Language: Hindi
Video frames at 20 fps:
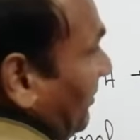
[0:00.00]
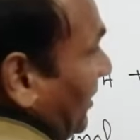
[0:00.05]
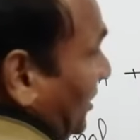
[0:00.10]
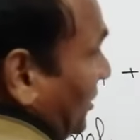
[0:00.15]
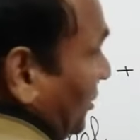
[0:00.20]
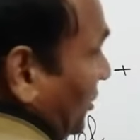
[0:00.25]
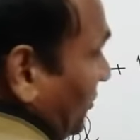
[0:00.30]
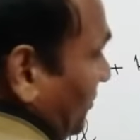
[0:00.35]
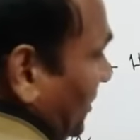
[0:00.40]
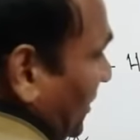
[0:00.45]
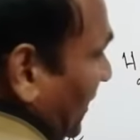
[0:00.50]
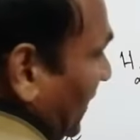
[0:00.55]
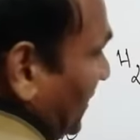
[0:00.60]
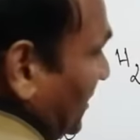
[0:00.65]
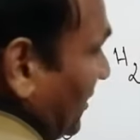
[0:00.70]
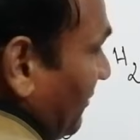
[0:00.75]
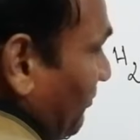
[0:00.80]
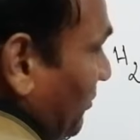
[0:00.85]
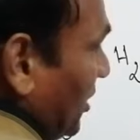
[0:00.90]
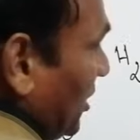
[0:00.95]
मेथड भी है
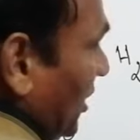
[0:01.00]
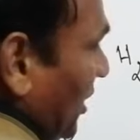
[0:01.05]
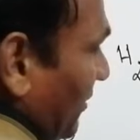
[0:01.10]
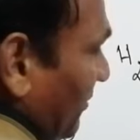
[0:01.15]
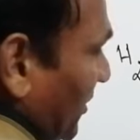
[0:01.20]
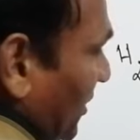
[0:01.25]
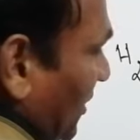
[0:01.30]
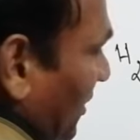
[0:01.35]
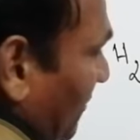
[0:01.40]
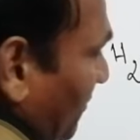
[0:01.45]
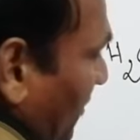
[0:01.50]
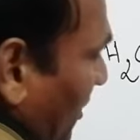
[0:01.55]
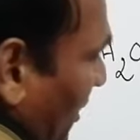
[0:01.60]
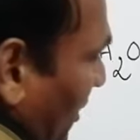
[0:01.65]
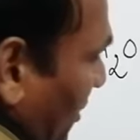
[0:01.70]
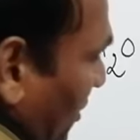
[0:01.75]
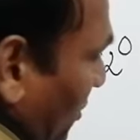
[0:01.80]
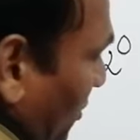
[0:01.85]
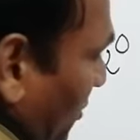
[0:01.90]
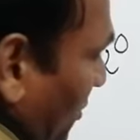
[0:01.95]
जब भी कार्बन कम
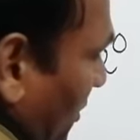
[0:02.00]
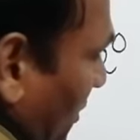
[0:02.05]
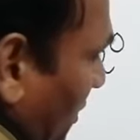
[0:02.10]
करने हो